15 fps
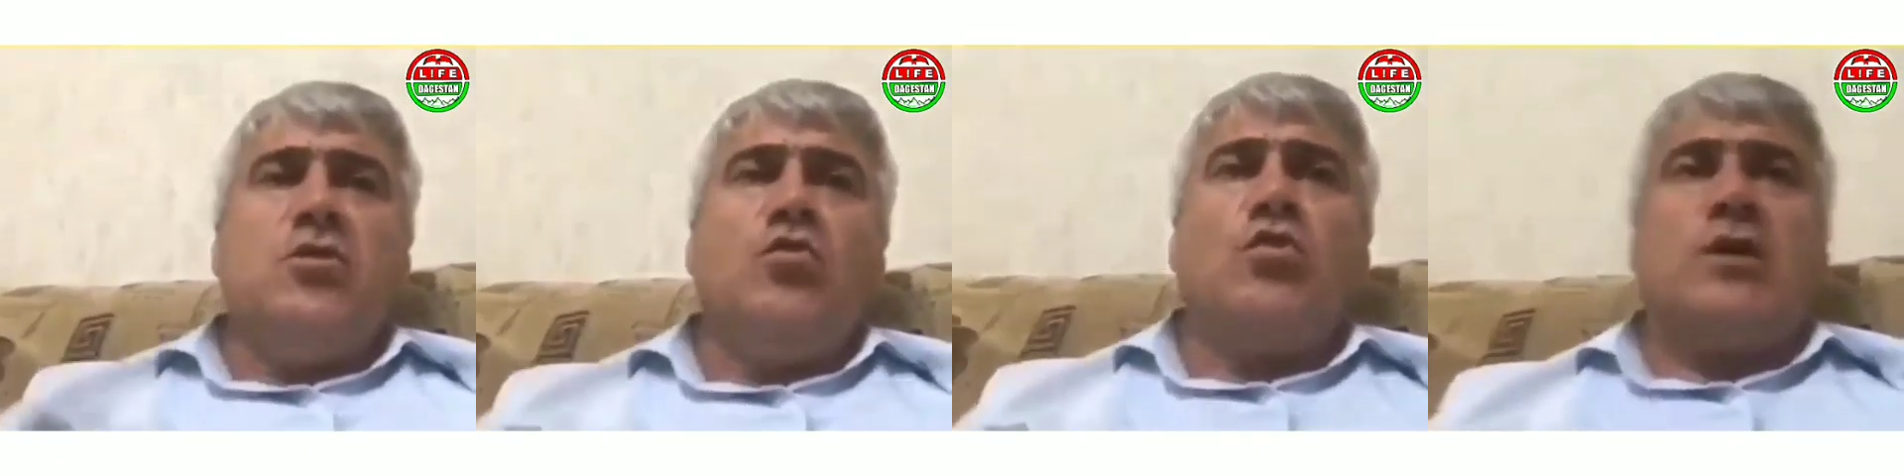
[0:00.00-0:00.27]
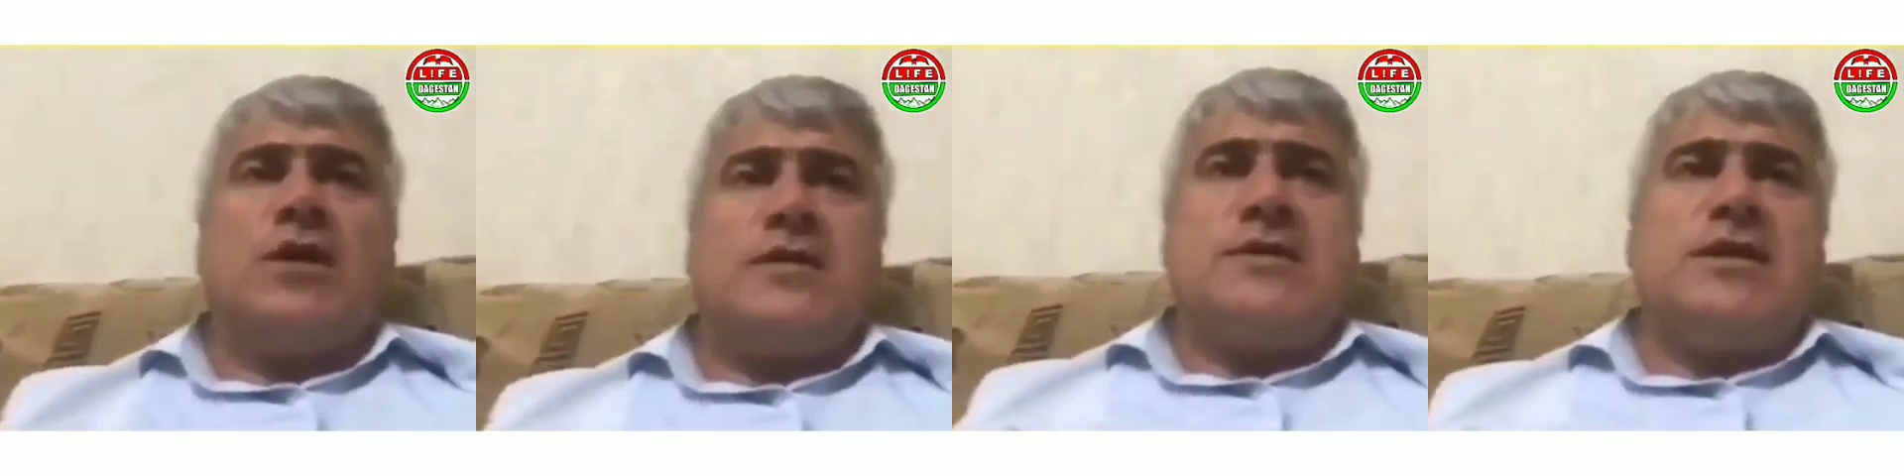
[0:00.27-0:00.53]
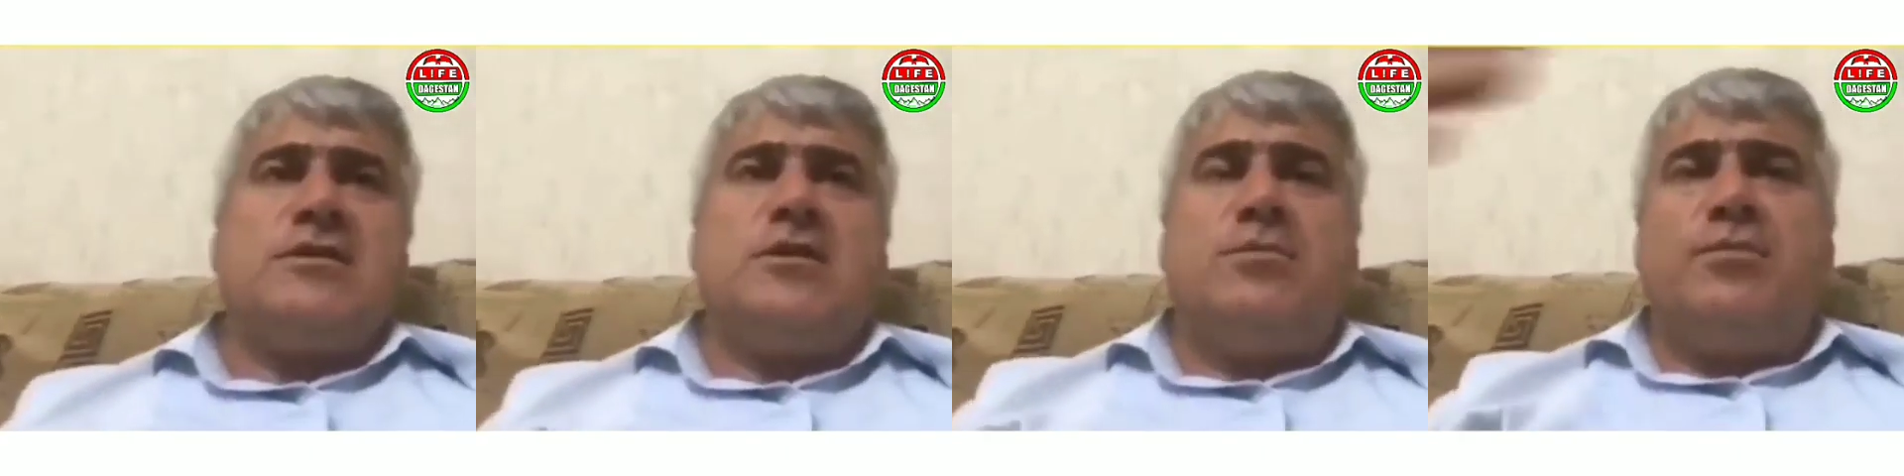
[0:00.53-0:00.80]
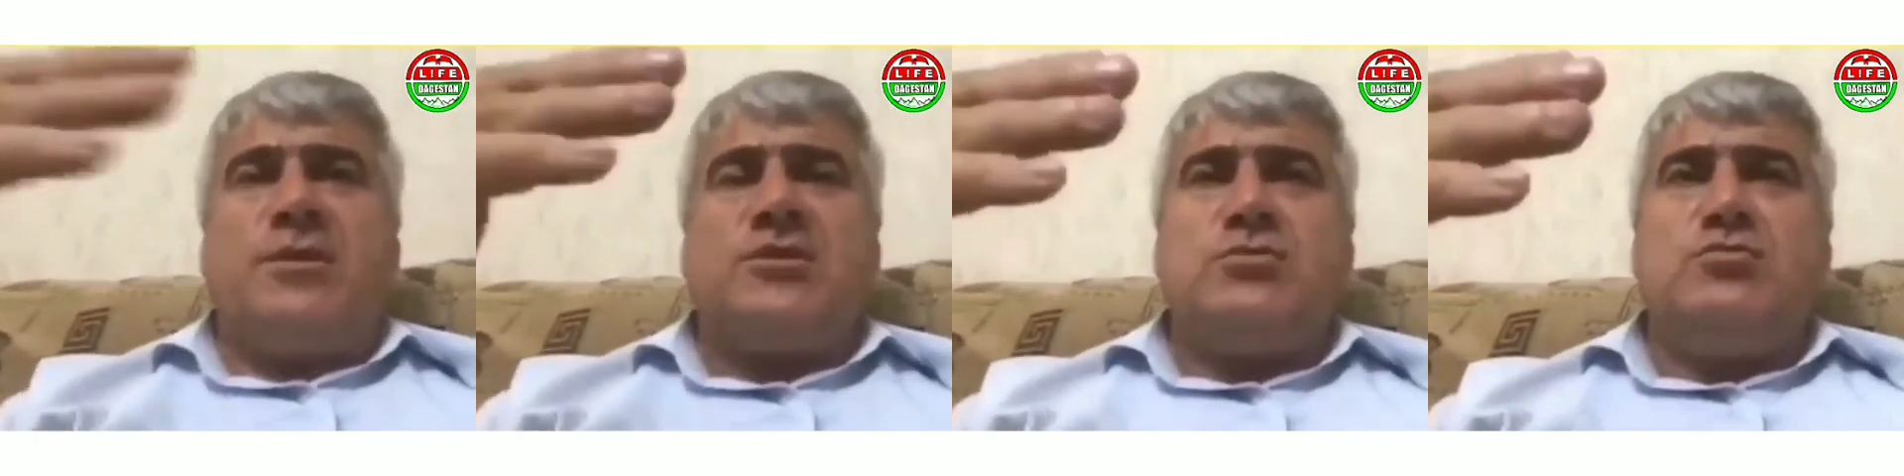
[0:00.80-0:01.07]
указатель
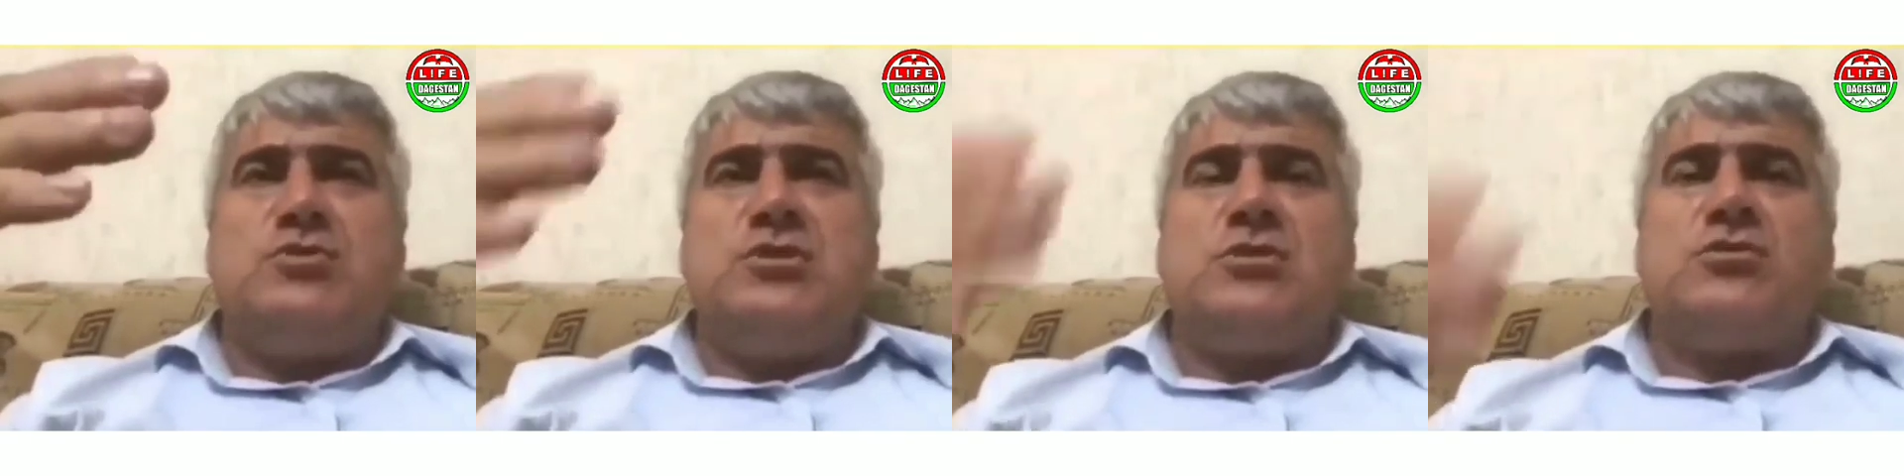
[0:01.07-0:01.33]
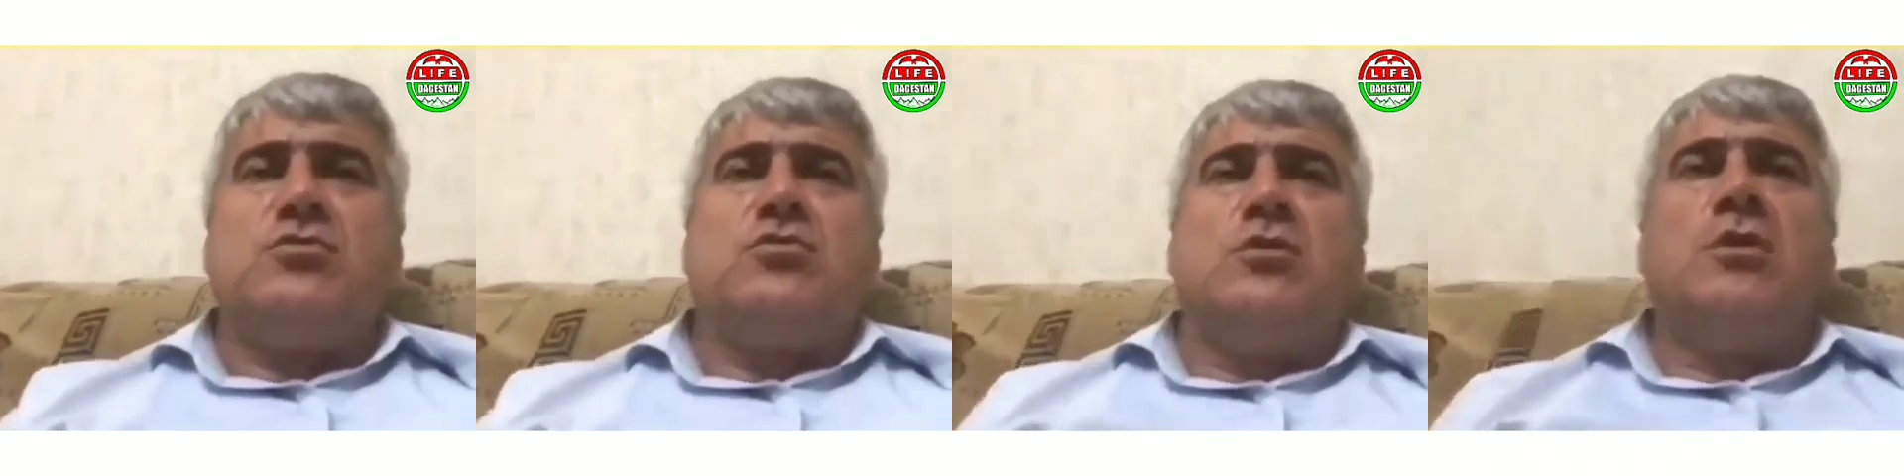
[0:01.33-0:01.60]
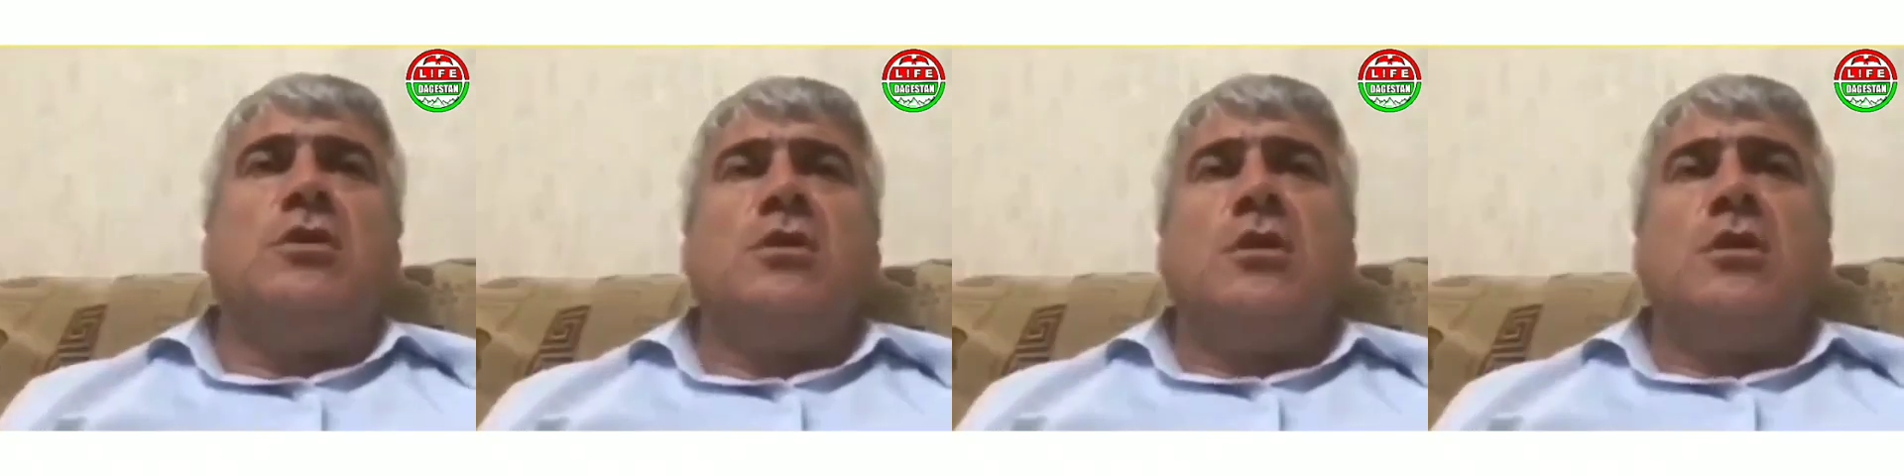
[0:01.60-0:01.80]
почему нету.